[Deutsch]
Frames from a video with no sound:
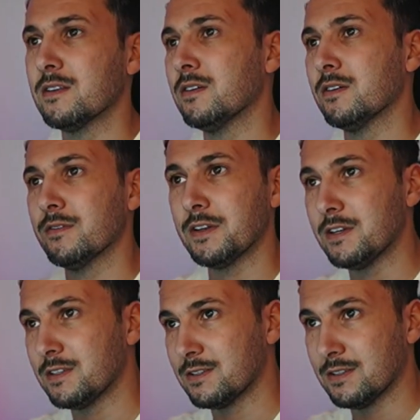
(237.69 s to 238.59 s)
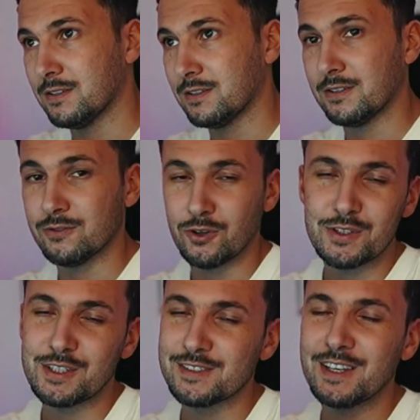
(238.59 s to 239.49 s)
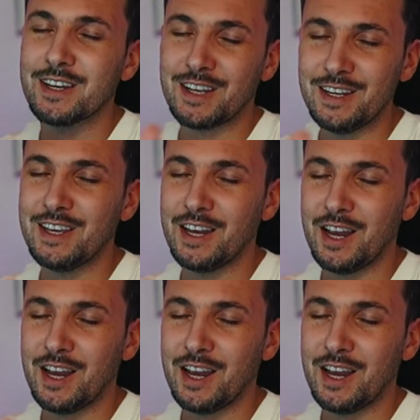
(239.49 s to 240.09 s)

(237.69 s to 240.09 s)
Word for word: Äh, wer die nicht, noch nicht gesehen hat, kann die gerne